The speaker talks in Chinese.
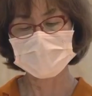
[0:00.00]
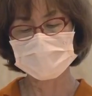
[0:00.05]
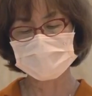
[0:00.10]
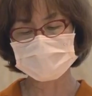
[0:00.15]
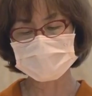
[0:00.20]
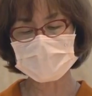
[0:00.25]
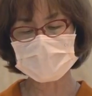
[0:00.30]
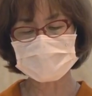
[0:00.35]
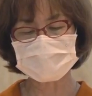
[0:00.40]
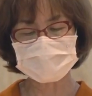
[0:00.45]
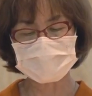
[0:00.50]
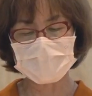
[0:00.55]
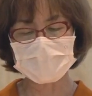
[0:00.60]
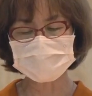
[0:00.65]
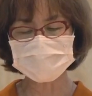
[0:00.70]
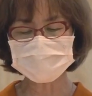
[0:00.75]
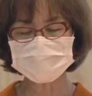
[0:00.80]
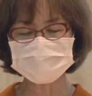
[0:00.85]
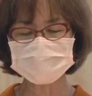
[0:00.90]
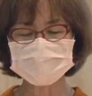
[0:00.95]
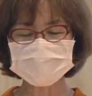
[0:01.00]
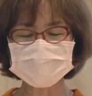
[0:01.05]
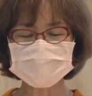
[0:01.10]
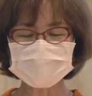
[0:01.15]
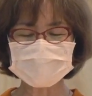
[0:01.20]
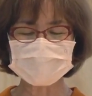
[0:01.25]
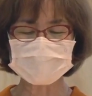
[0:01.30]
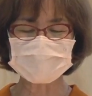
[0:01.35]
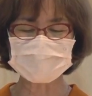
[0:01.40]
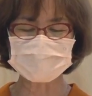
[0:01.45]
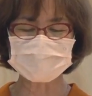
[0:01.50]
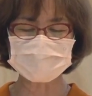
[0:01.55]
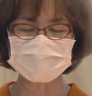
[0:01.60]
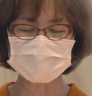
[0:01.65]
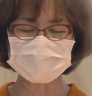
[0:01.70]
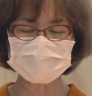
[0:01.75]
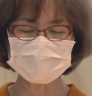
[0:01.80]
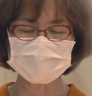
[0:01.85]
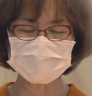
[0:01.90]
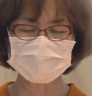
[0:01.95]
我在传福音之初
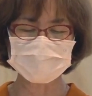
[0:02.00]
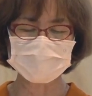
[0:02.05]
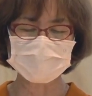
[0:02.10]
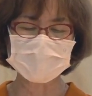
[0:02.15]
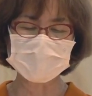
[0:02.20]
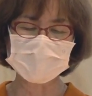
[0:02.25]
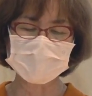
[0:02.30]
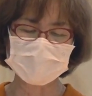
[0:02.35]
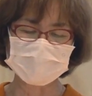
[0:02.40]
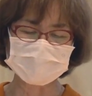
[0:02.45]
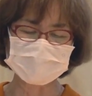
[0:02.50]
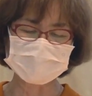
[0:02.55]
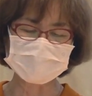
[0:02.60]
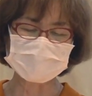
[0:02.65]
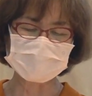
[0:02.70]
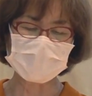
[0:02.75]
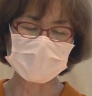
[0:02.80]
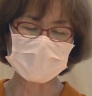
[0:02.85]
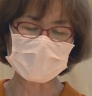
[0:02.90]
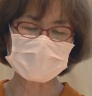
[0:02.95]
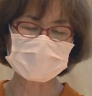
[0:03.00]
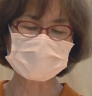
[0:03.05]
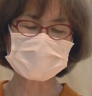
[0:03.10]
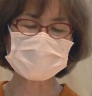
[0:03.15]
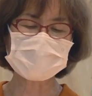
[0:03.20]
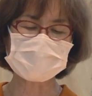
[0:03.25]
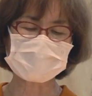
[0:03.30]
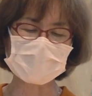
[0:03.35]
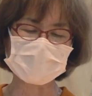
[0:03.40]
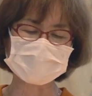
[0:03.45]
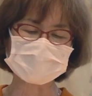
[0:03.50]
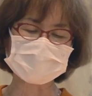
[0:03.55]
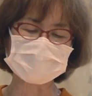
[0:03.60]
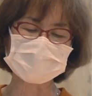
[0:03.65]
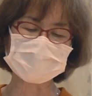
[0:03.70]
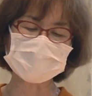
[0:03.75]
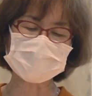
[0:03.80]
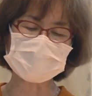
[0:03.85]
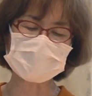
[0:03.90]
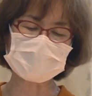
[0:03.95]
离开马其
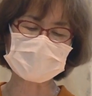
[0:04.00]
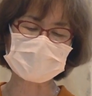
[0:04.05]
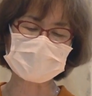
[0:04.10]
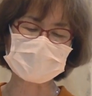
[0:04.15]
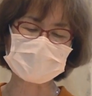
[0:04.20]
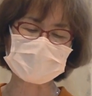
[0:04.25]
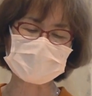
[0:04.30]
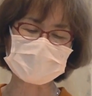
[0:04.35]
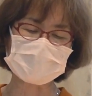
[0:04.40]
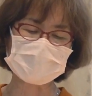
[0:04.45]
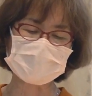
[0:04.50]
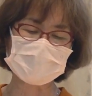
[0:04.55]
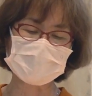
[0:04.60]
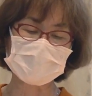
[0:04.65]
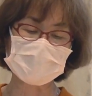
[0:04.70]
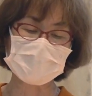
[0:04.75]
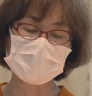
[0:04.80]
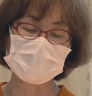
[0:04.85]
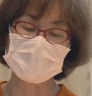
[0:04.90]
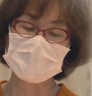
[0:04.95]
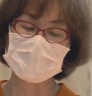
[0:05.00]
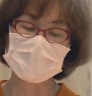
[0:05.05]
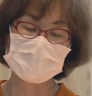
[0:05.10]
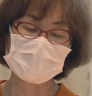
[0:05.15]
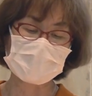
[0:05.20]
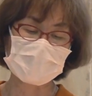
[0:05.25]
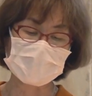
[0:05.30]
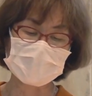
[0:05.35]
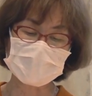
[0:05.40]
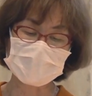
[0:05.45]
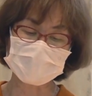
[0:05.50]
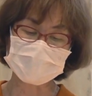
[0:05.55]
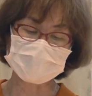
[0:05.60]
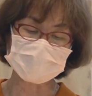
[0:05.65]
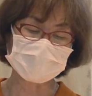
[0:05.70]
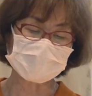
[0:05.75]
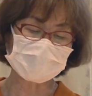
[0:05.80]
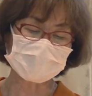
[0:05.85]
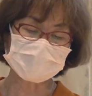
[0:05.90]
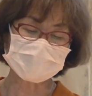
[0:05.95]
顿时，没有一
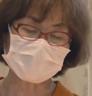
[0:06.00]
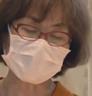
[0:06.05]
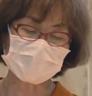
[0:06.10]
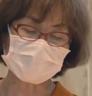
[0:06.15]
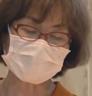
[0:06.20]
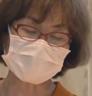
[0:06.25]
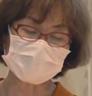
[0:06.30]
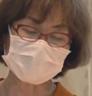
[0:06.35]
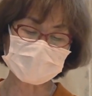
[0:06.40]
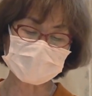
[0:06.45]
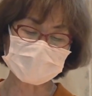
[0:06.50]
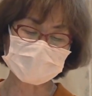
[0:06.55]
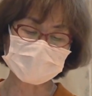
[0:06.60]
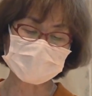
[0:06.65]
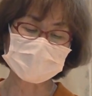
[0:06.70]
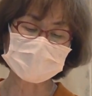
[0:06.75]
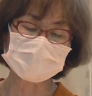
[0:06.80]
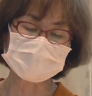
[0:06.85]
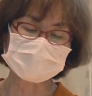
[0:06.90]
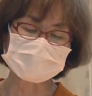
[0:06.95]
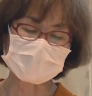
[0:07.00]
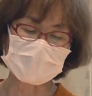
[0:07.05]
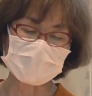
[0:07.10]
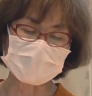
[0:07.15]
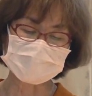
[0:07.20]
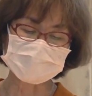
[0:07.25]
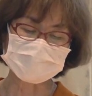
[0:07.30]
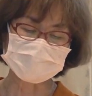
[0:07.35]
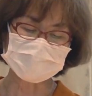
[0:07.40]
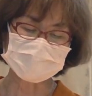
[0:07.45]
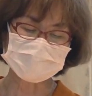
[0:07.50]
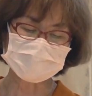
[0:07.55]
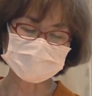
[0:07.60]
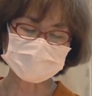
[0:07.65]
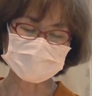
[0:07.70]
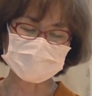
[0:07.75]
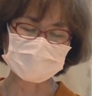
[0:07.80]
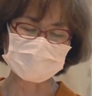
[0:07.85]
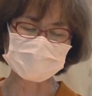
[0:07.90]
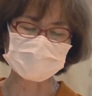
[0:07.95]
个教会在金
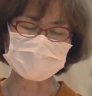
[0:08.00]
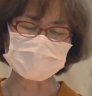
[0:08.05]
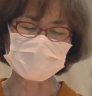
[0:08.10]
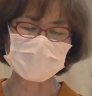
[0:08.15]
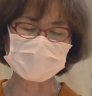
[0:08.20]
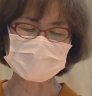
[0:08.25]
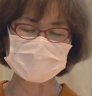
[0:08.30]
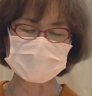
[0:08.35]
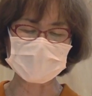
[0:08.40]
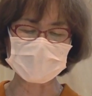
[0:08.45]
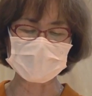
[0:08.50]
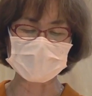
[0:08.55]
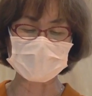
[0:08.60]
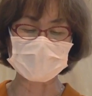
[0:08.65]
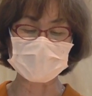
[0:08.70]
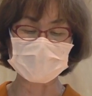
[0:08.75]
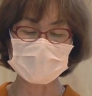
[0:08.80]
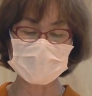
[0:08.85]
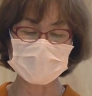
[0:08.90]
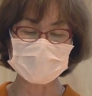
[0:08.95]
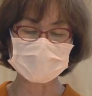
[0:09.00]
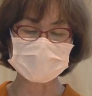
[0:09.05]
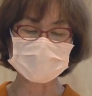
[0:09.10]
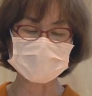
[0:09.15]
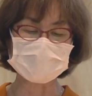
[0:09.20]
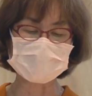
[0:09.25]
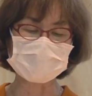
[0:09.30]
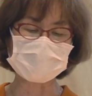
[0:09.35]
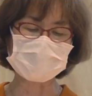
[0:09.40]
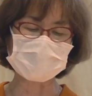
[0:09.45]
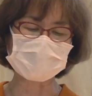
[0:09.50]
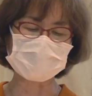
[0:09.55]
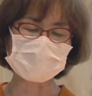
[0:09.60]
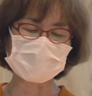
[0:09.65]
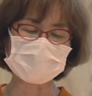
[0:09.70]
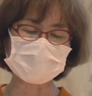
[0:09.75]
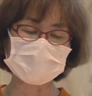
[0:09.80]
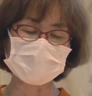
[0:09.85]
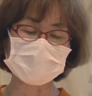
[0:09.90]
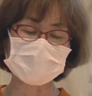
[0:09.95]
钱方面供应过我，
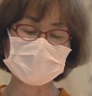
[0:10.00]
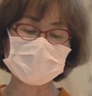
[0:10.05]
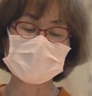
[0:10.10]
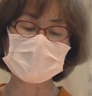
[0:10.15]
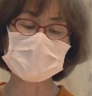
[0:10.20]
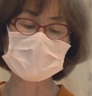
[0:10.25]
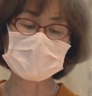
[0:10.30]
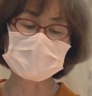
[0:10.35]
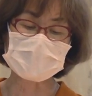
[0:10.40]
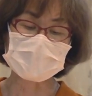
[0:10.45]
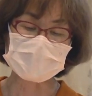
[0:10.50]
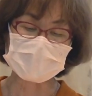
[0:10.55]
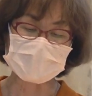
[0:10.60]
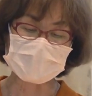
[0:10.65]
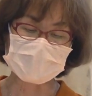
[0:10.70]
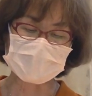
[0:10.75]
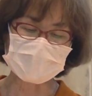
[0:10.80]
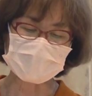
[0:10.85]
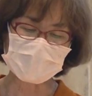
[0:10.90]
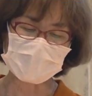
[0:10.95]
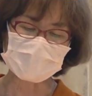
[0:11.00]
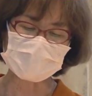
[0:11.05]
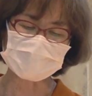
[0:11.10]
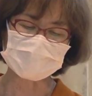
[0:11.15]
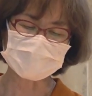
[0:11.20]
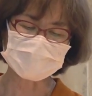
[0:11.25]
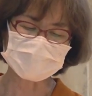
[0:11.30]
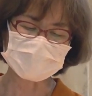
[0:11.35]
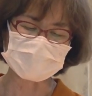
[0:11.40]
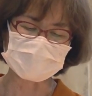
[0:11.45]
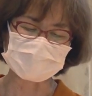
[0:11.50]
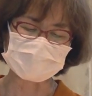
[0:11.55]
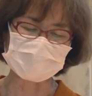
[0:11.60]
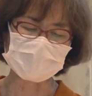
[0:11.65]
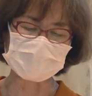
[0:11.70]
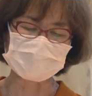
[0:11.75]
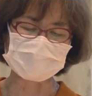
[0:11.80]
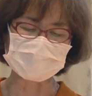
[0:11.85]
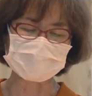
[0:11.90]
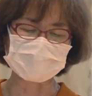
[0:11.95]
只有你们。
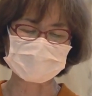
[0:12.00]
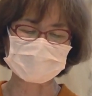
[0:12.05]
